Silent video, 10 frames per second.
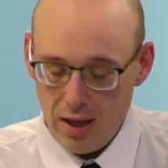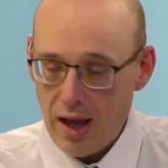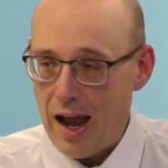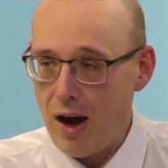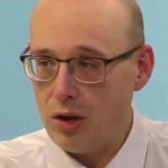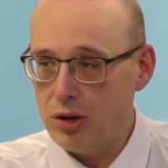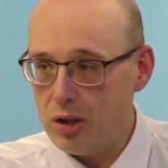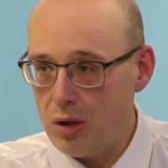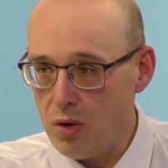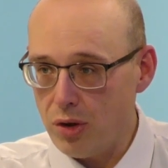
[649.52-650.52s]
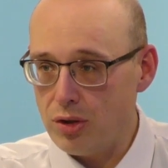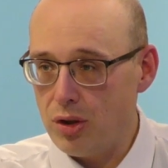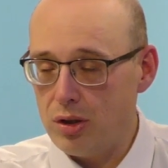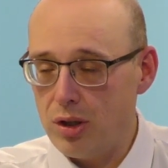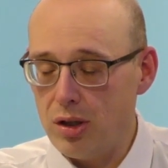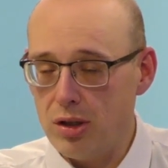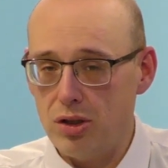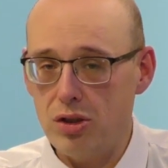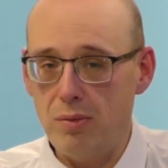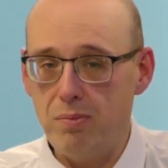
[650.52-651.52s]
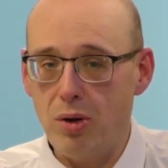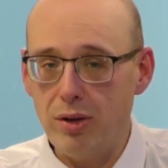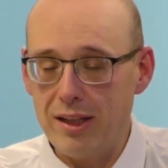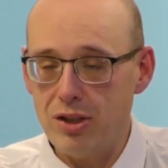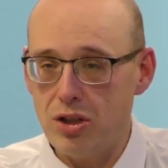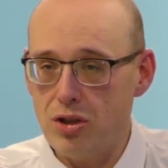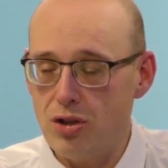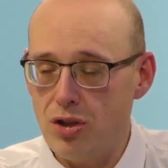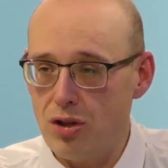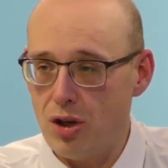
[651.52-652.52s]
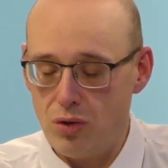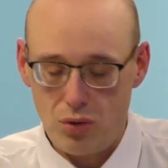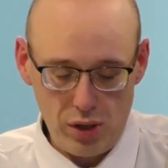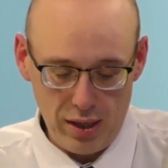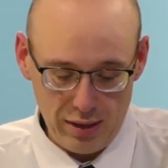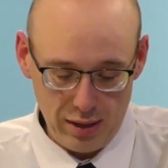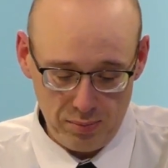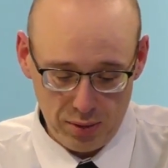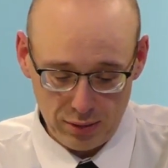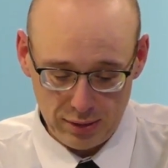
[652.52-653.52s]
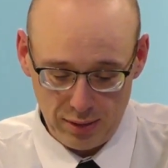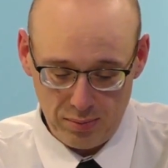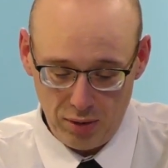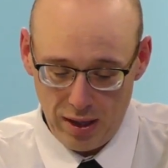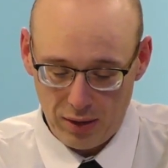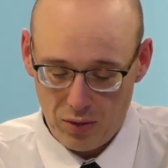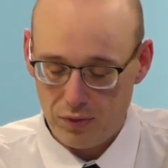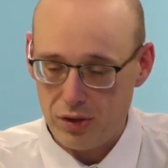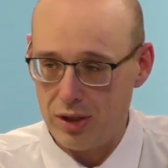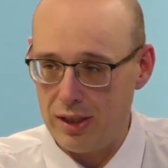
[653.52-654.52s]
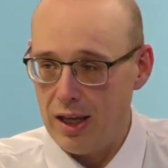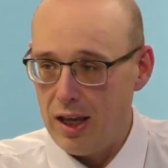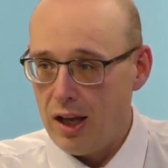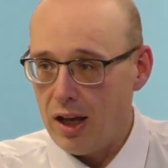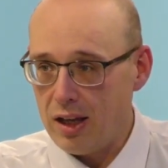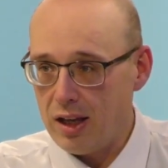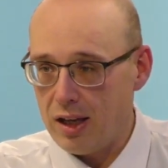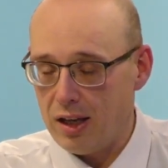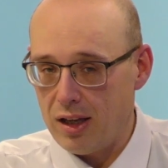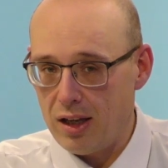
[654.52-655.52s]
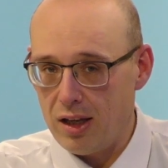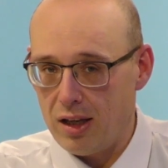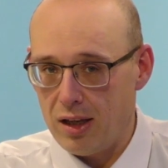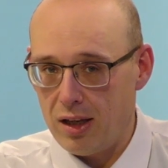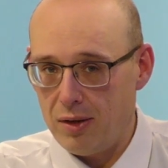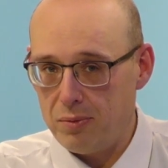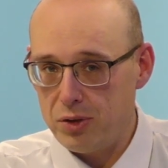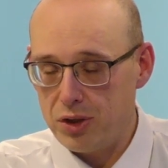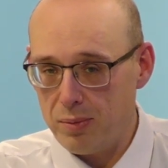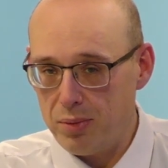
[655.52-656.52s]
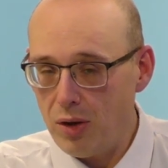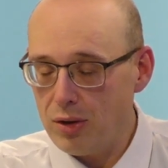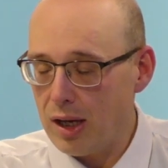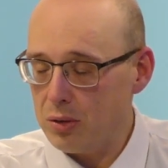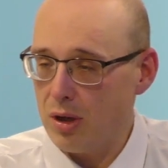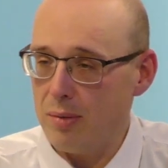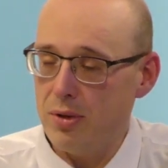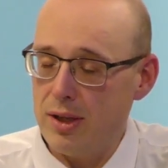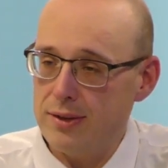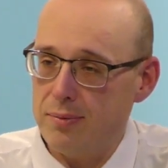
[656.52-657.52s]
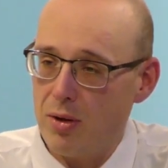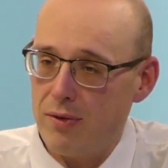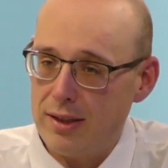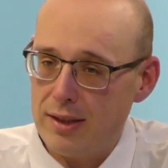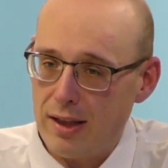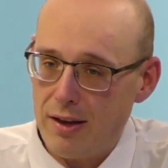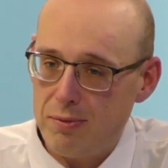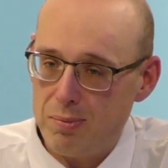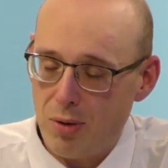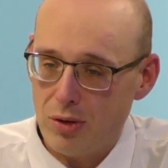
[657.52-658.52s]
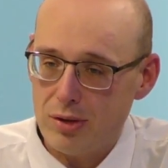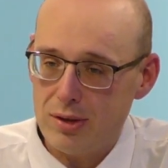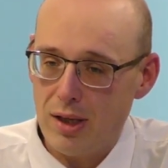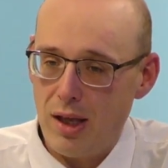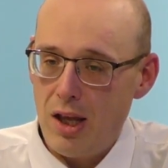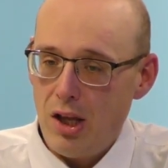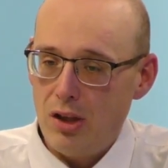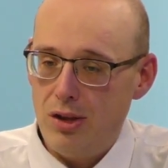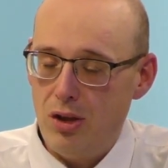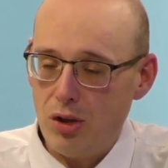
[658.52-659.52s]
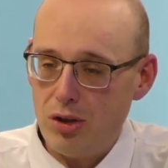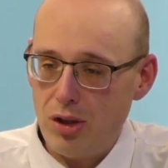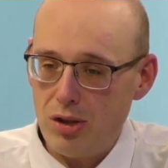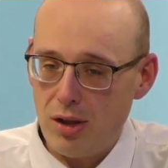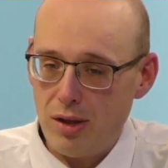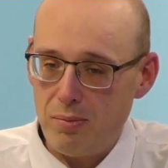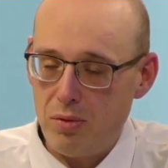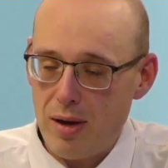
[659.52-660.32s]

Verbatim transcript: a otyłość dotyczy ponad 61% Polaków, czyli E, szczepionka, która jest wprowadzana w Polsce, doty, e, była